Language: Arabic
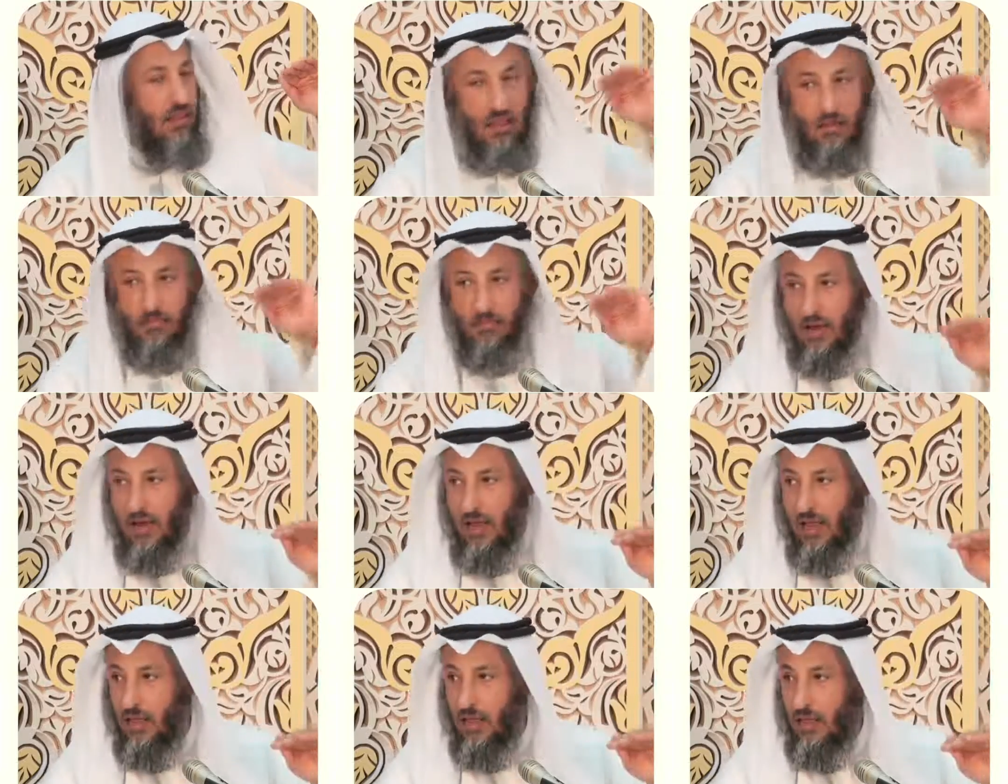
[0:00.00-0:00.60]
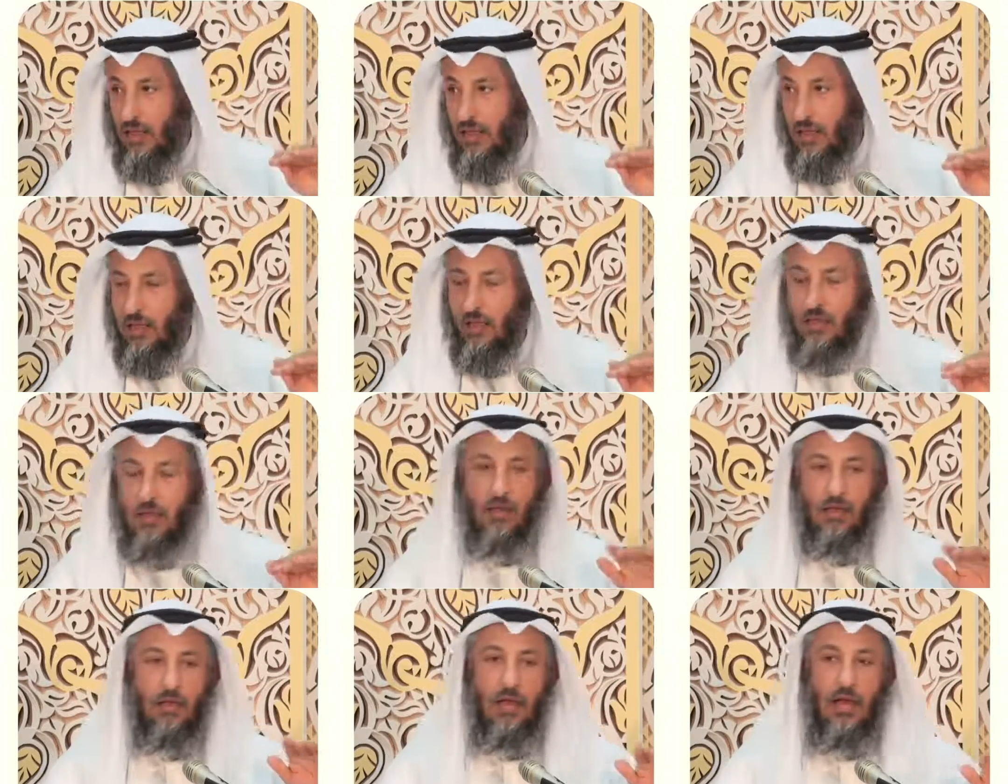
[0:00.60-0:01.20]
إذا بلغ
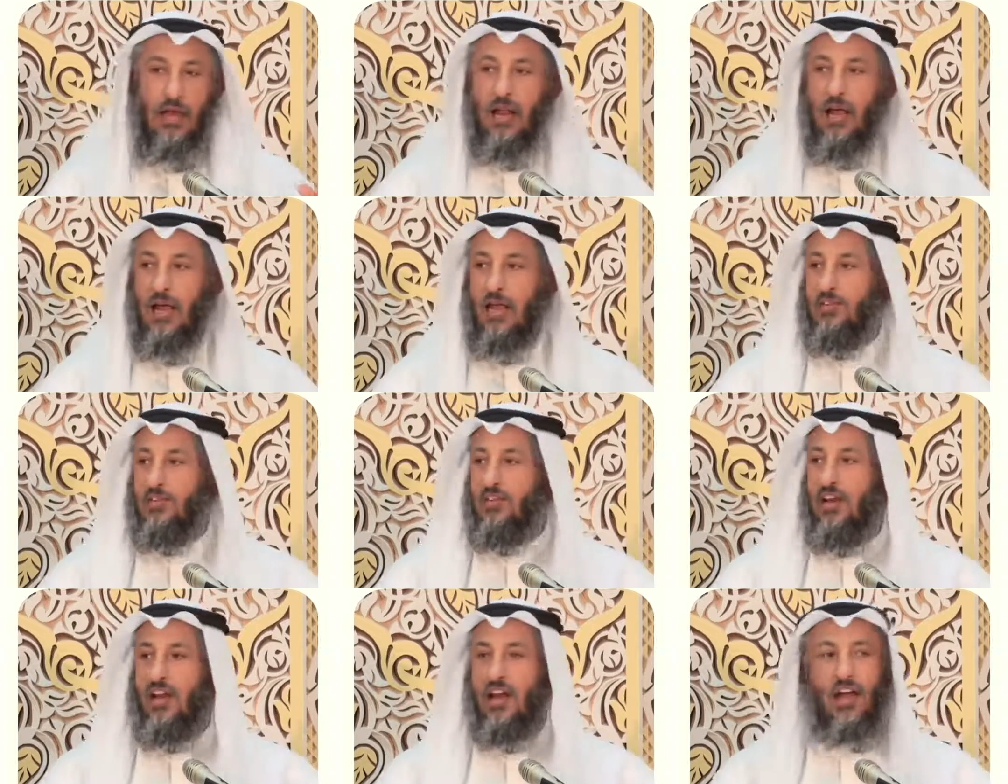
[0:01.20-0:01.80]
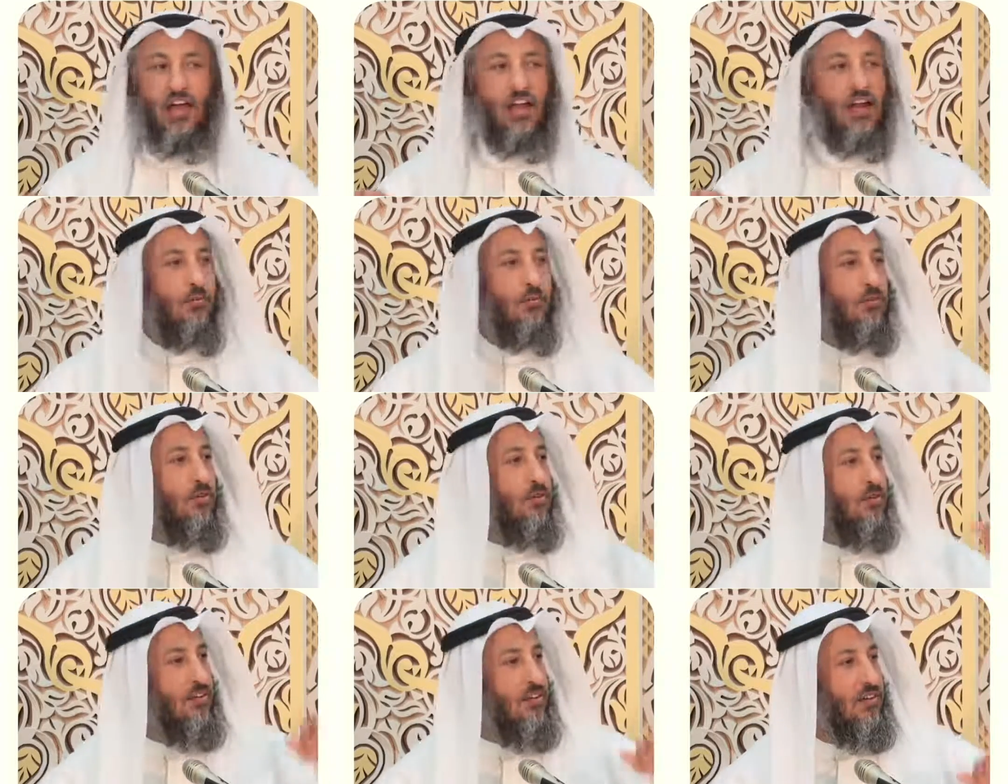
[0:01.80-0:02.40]
الآن جرى
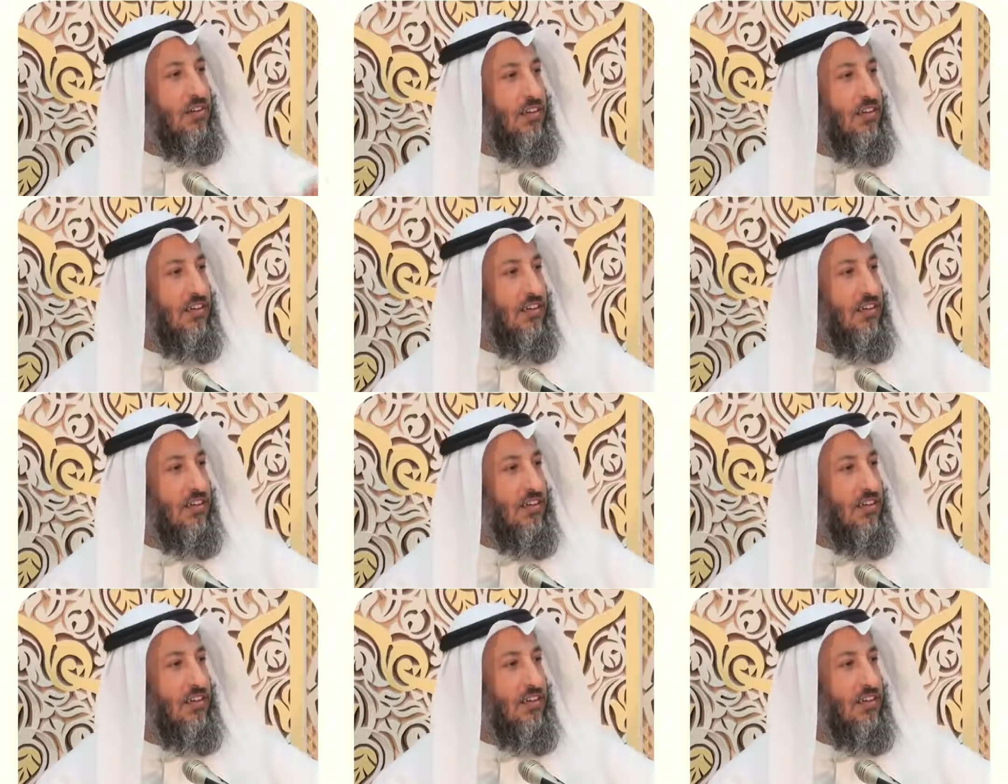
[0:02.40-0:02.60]
قلمه